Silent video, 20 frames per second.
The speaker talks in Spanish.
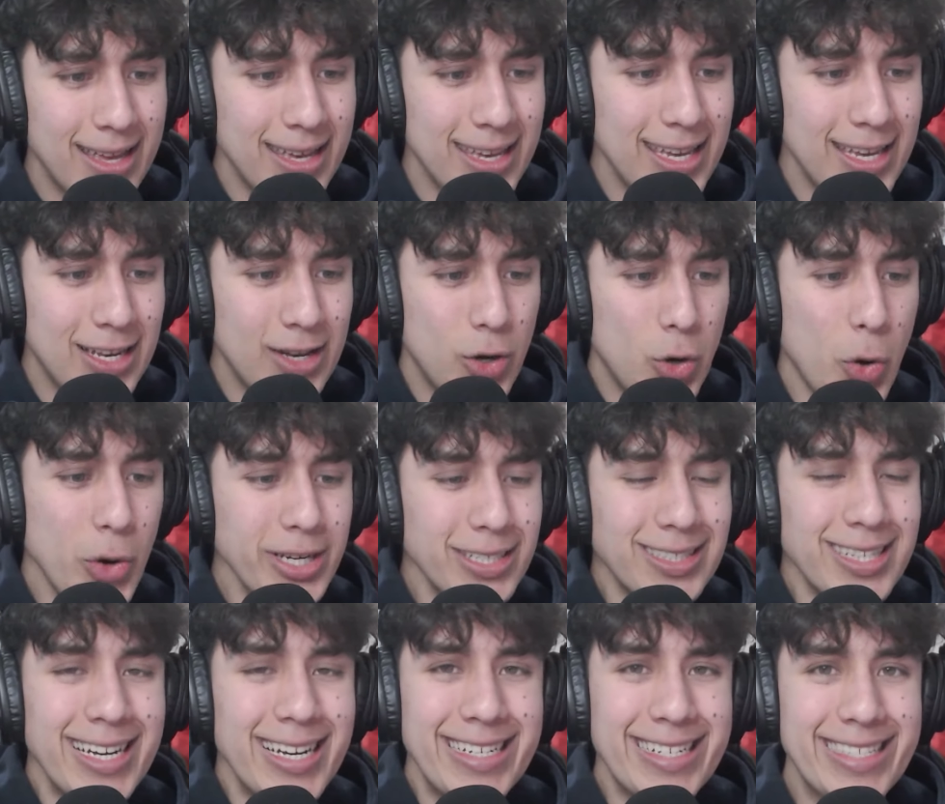Y no es
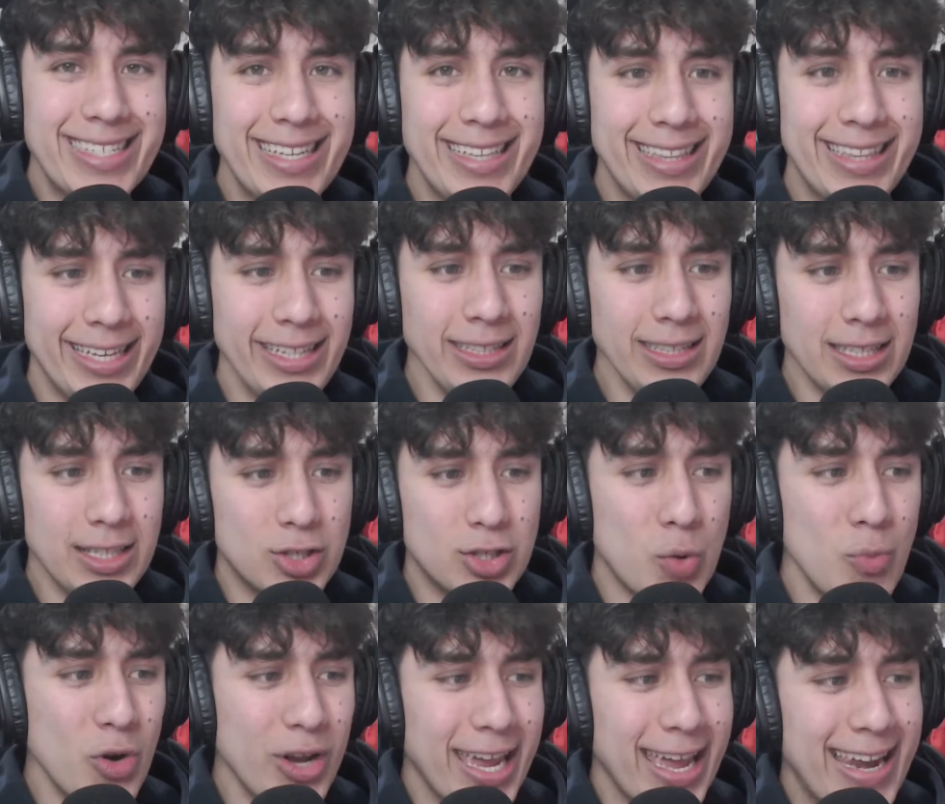trascendente, es
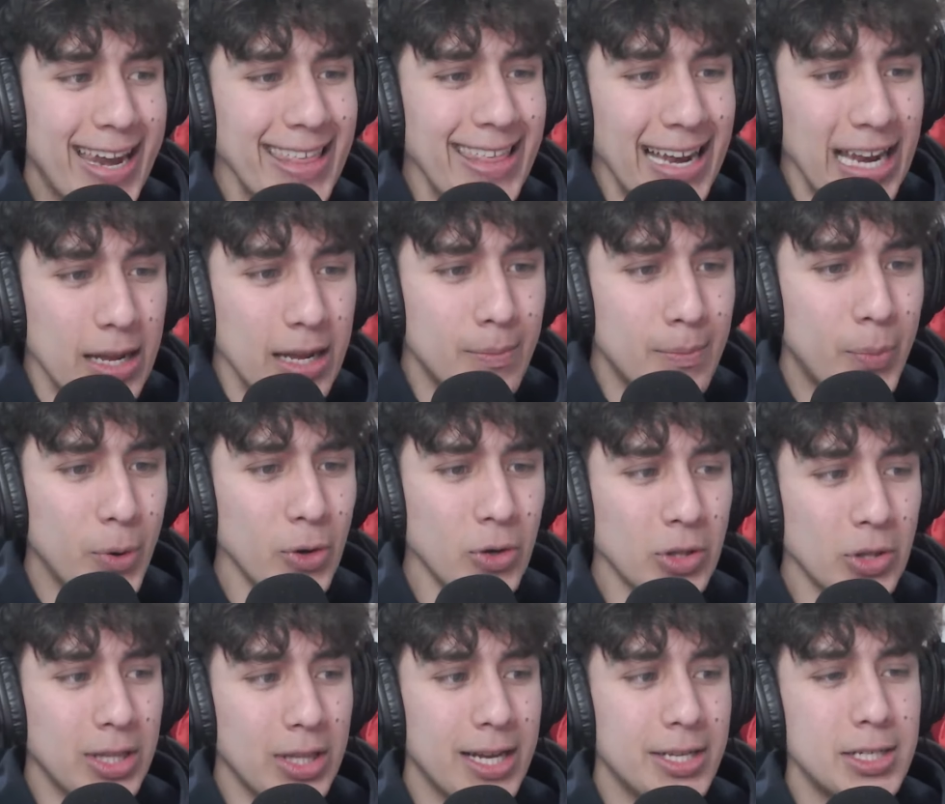como que a nadie le
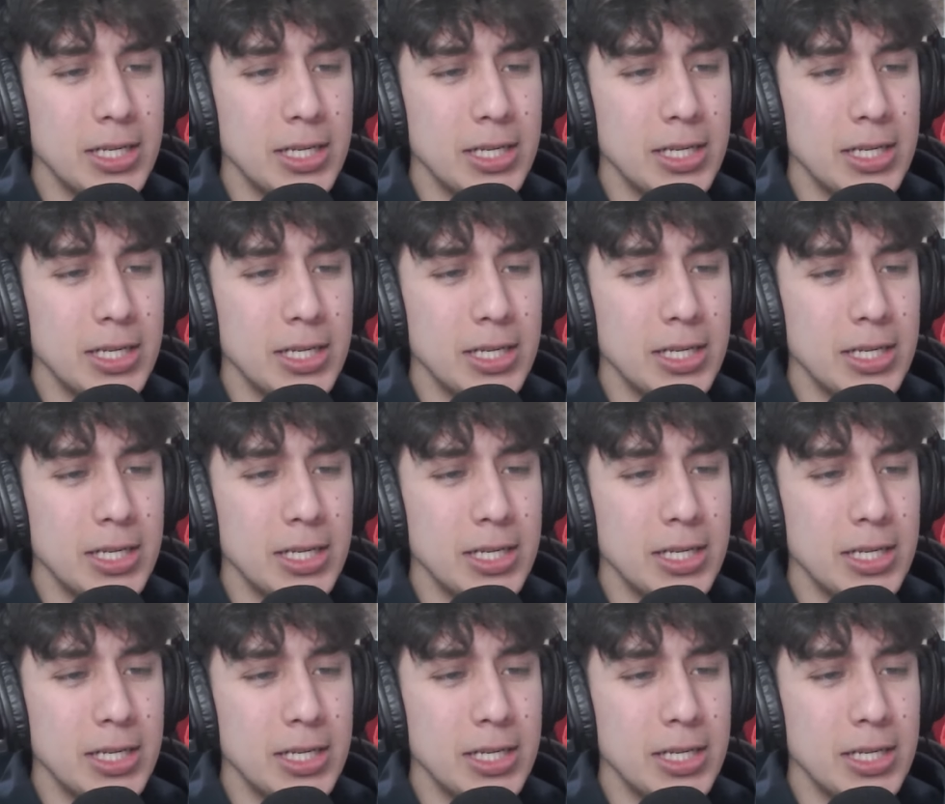importa.